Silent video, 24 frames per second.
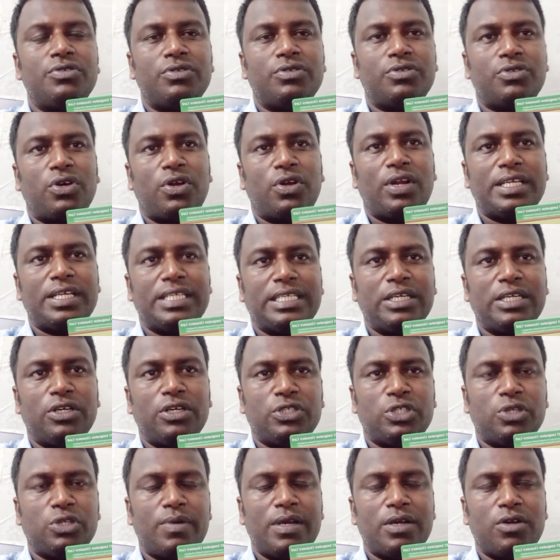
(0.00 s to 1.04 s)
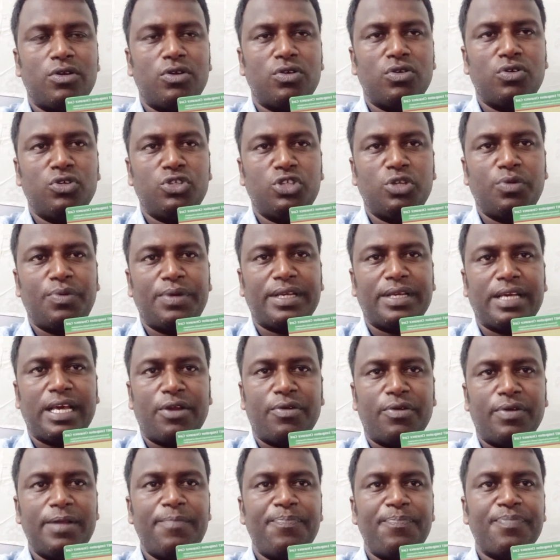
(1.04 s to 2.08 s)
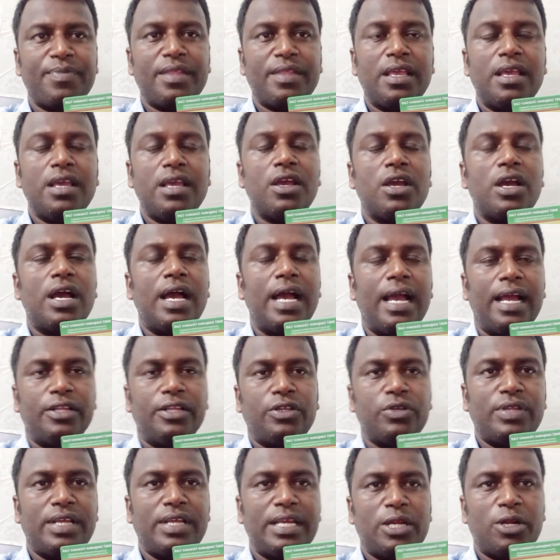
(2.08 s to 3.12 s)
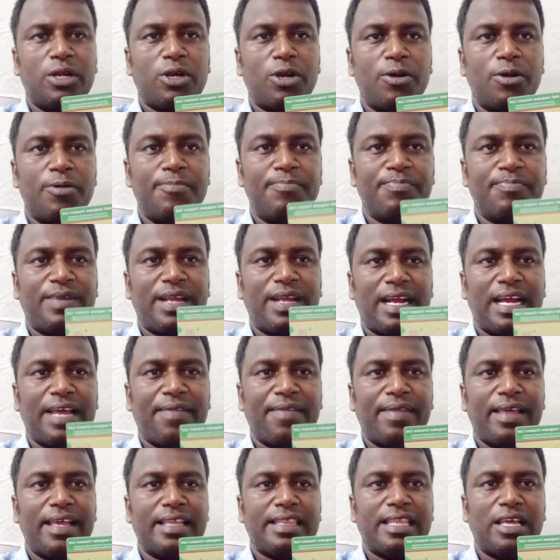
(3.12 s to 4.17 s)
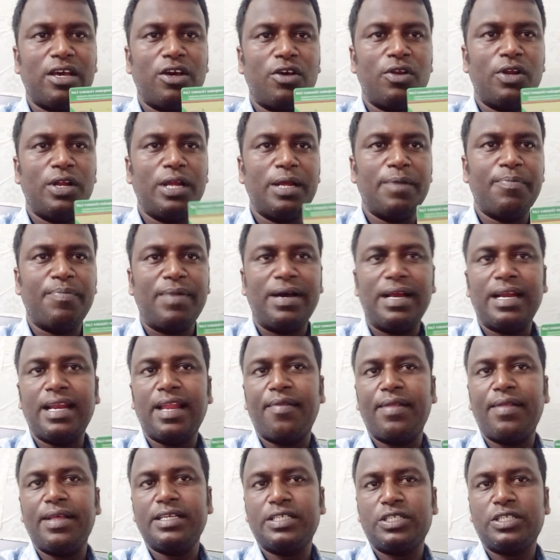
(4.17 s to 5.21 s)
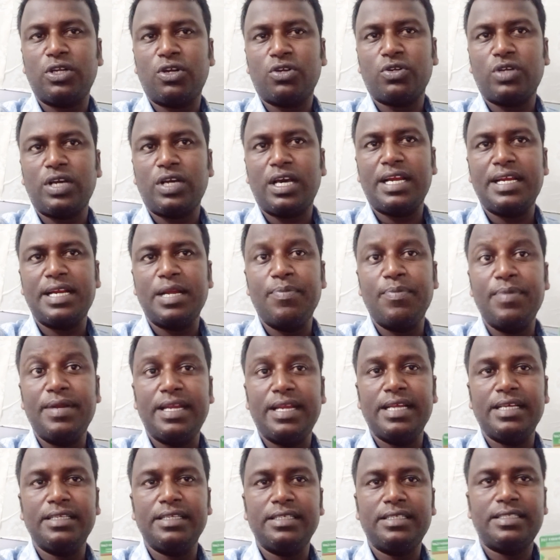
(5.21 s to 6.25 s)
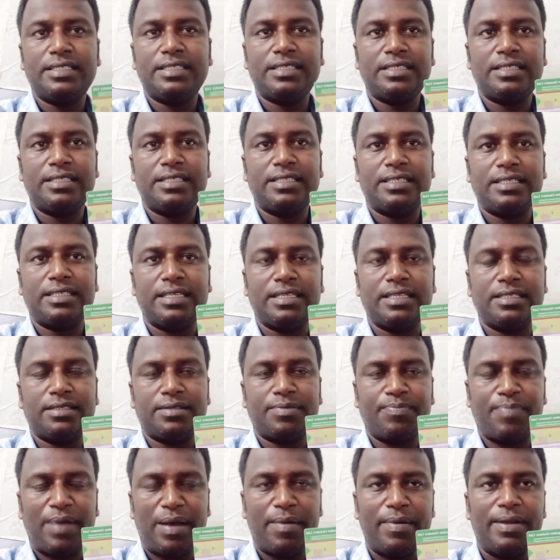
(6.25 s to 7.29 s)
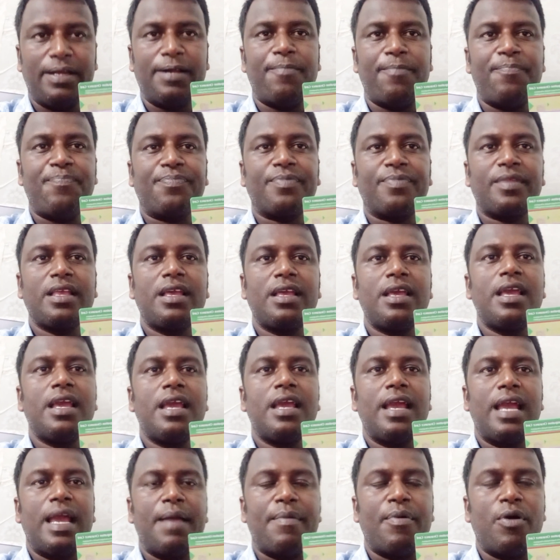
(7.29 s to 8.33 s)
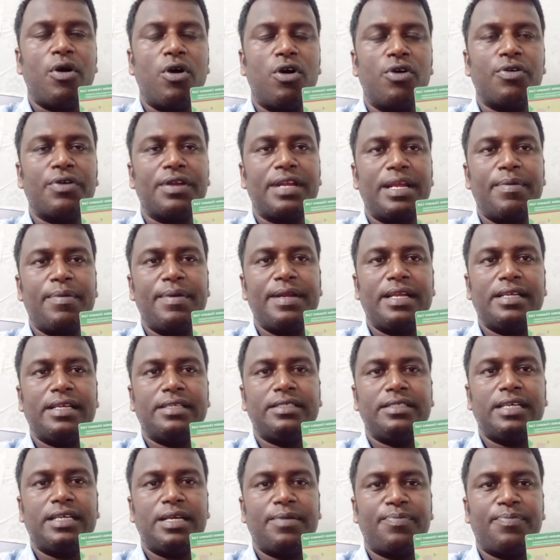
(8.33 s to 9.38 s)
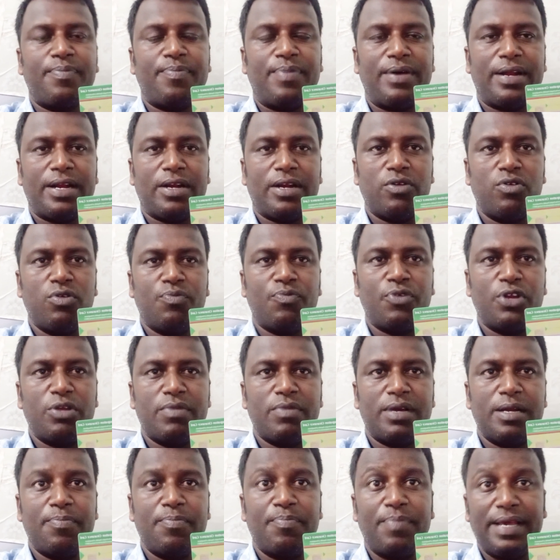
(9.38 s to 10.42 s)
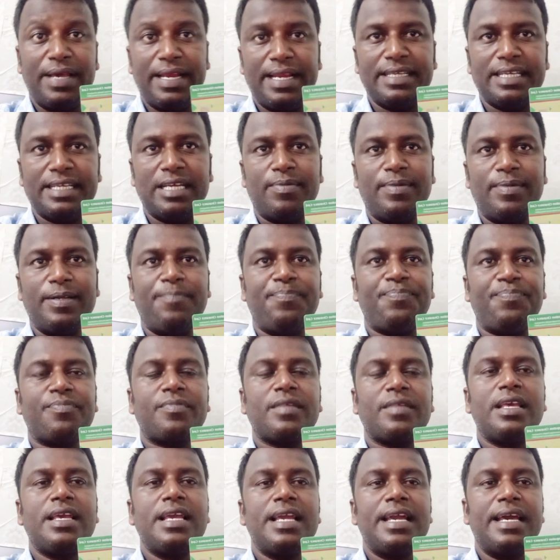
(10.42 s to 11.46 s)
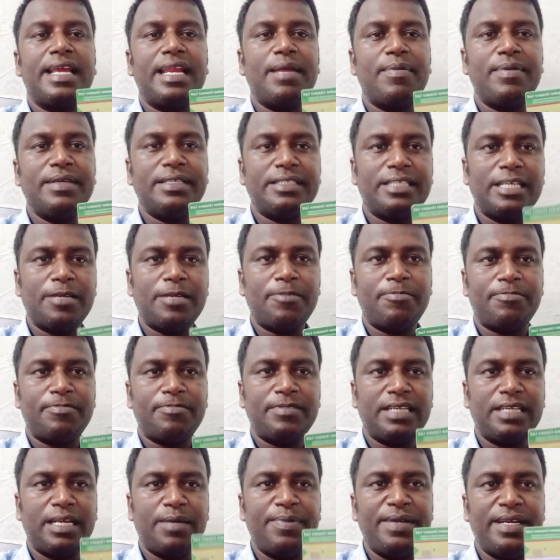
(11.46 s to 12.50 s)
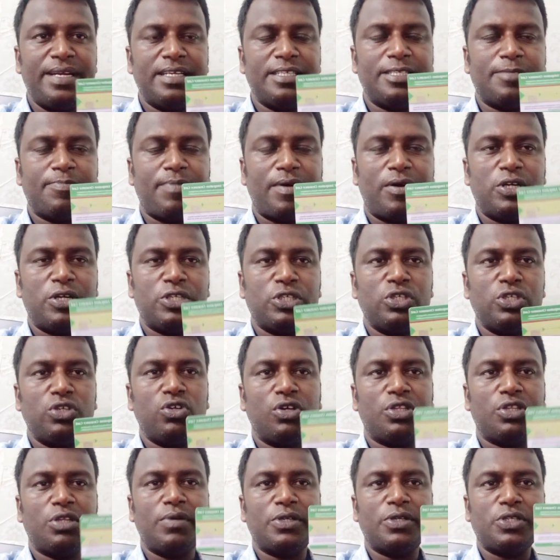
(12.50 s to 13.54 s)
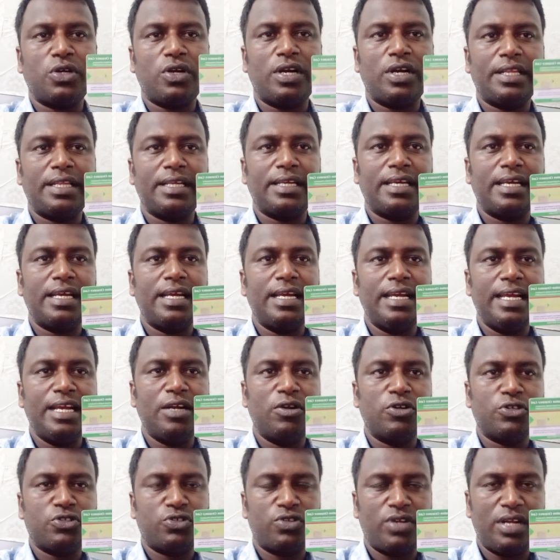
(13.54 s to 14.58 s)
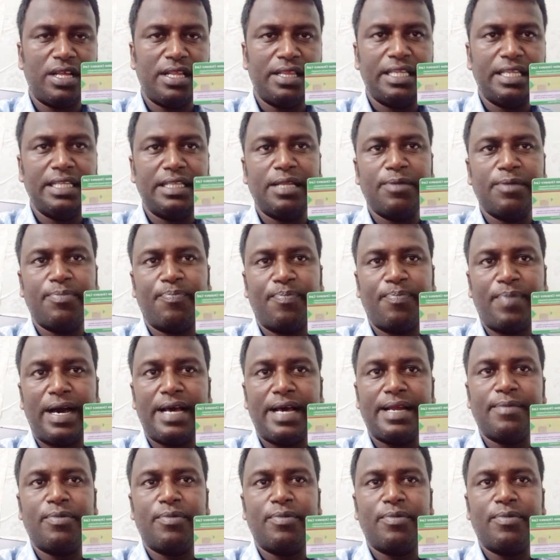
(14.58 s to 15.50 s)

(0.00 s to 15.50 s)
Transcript: সরাসে হচ্ছে বা কোনো গুজবের কারণে হ্যাঁ যদি এইরকম টাকা দেয় তাহলে বাংলাদেশ সরকার রেমিটেন্স পাবে এবং রেমিটেন্সের পাঠানোর পরিমাণ বেড়ে যাবে রেভিন্সের রেভিডেন্স পাওয়ার জন্য হয়তো বা সরকার থেকে এই ঘোষণা দিতে পারে